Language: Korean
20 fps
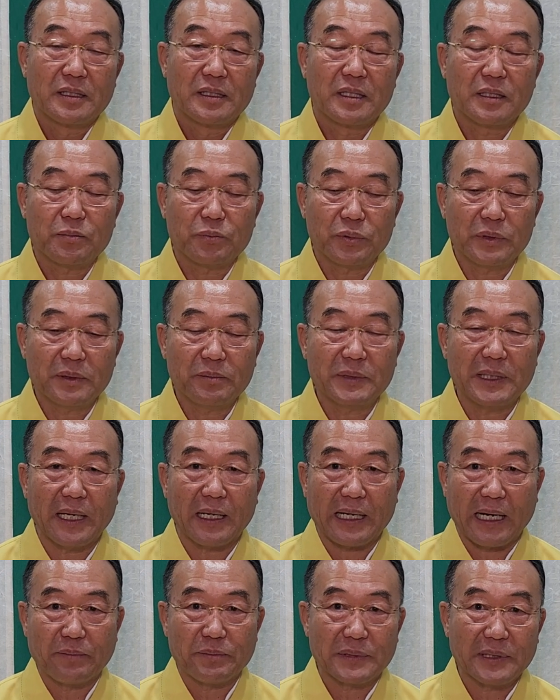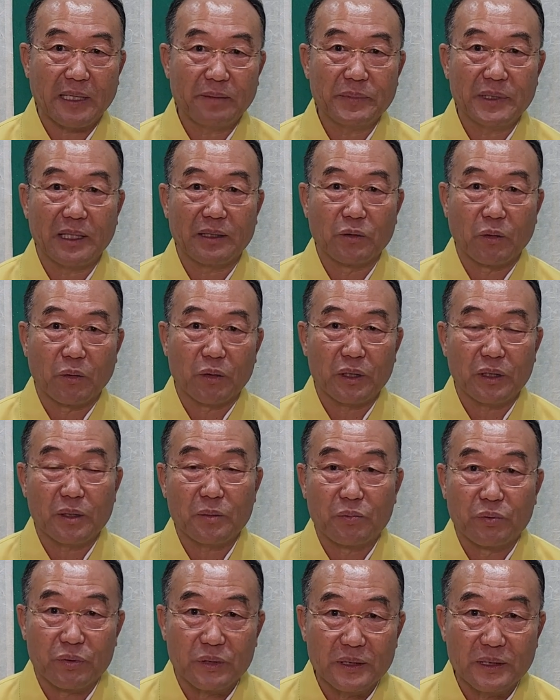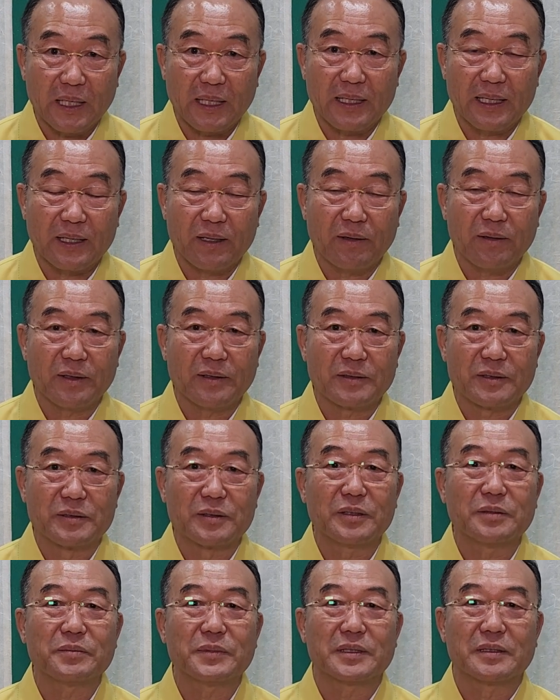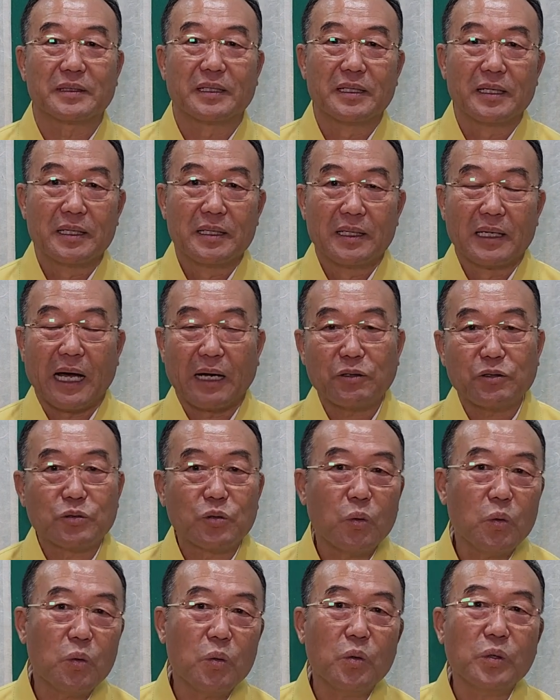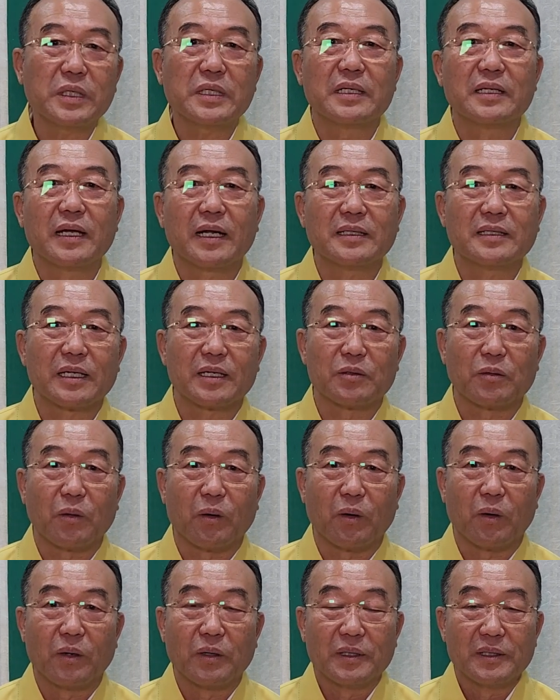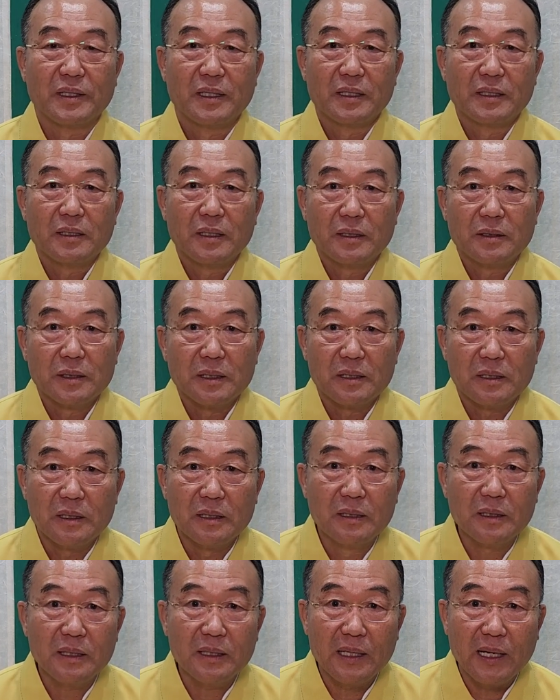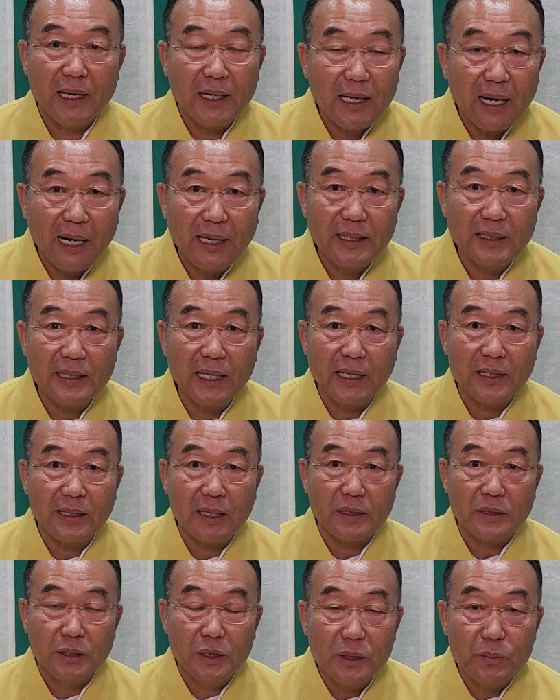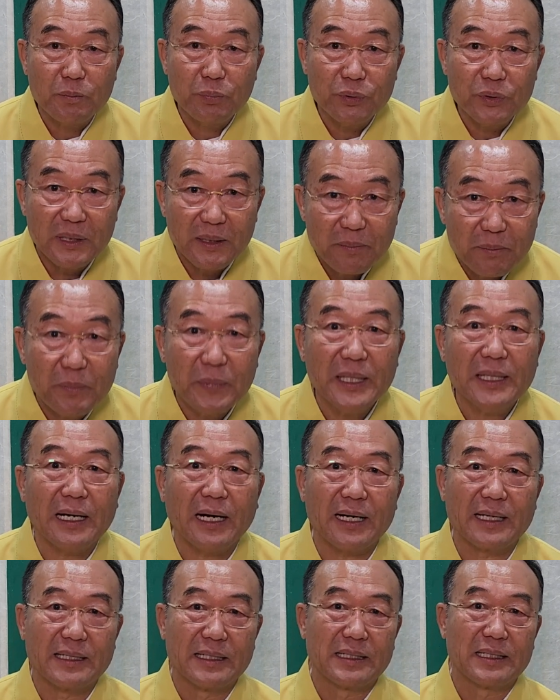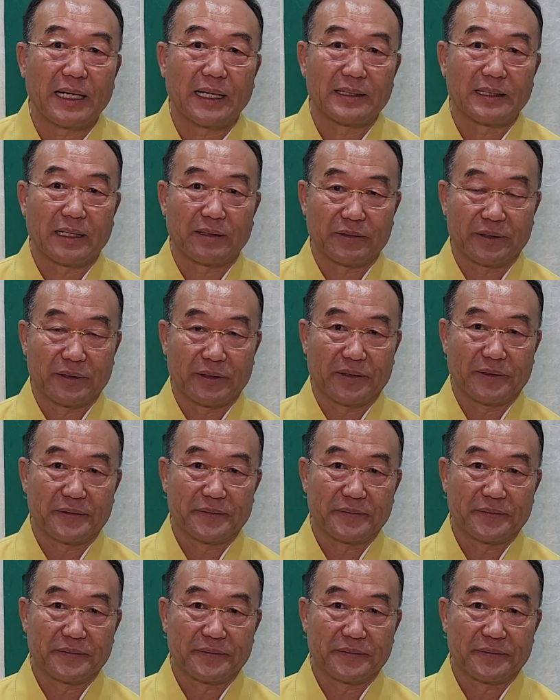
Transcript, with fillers: 덕분입니다. 감사합니다. 노래를 부르잖아요. 그러면 하루 종일 일했는데도 일을 내가 하는 게 아니라 덕분입니다가 일을 한다고요.